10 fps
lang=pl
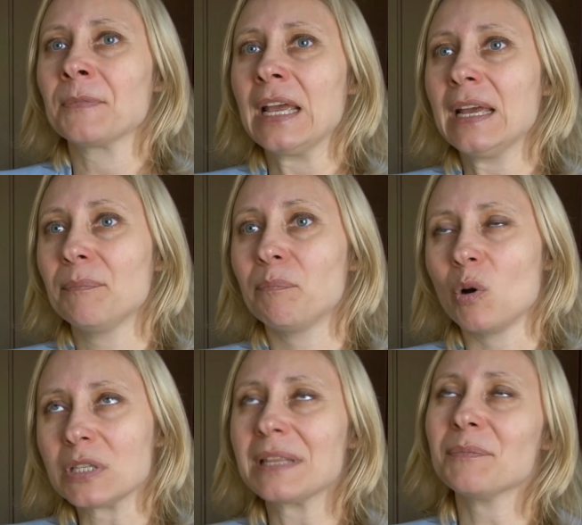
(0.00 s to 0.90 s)
E,
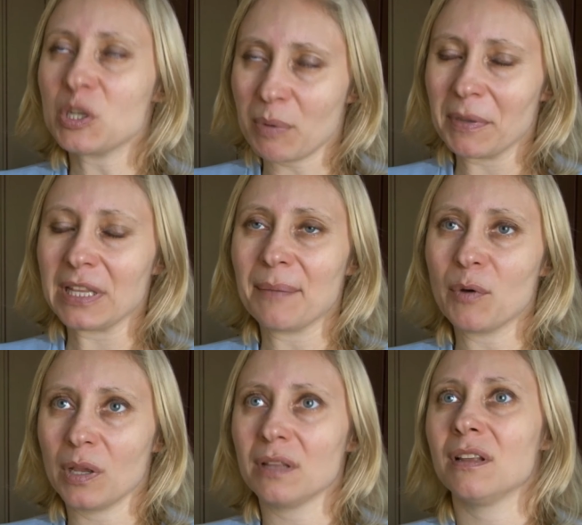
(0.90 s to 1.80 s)
poza tym też pamiętajmy
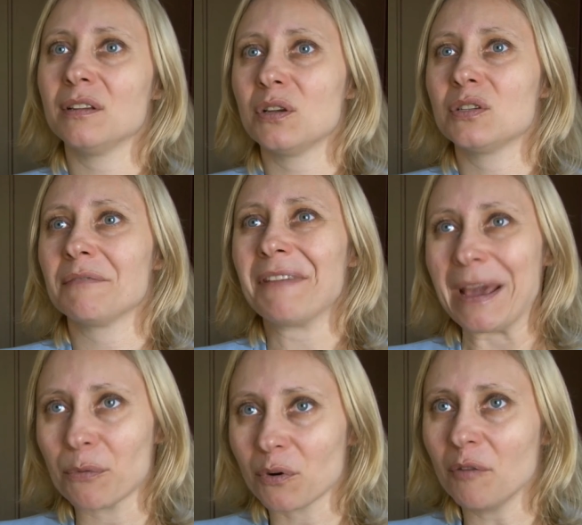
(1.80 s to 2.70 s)
o jednej rzeczy. W
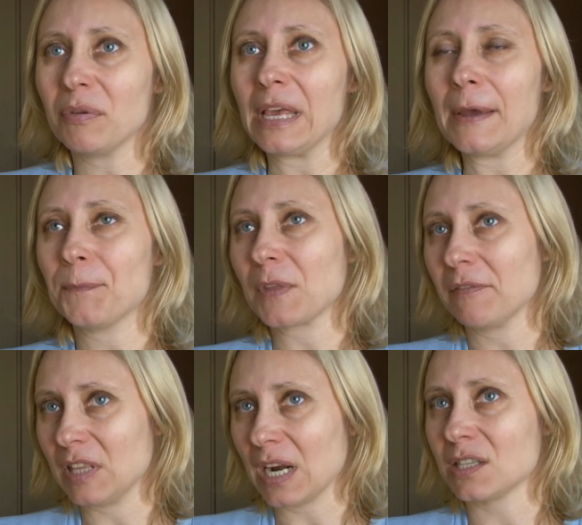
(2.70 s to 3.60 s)
Europie
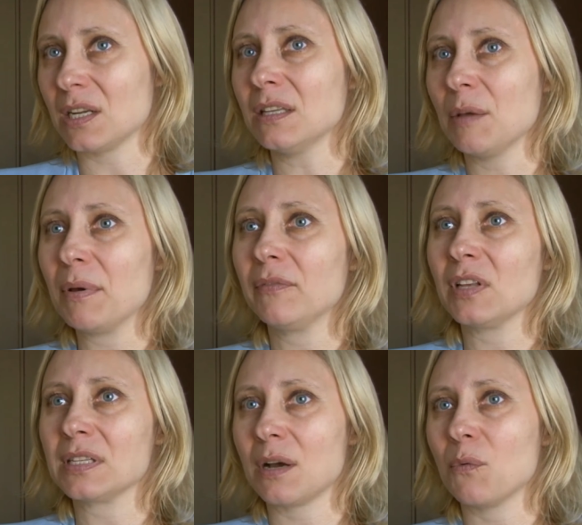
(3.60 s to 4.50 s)
wdrażanie
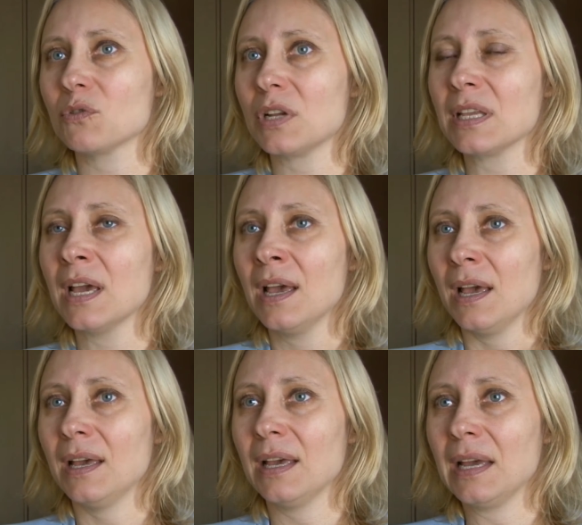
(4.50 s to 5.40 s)
pewnych założeń
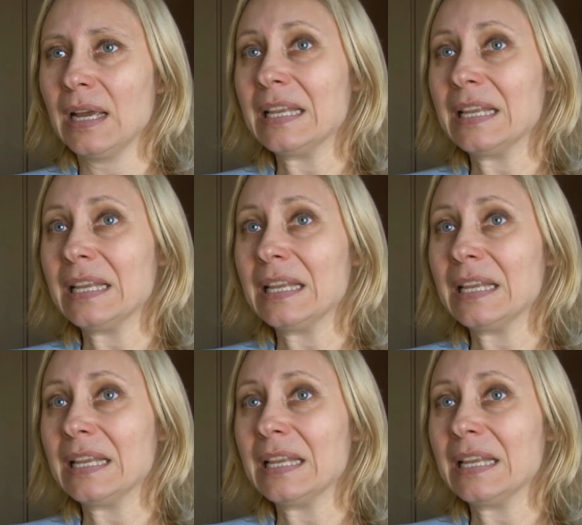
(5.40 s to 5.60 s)
e,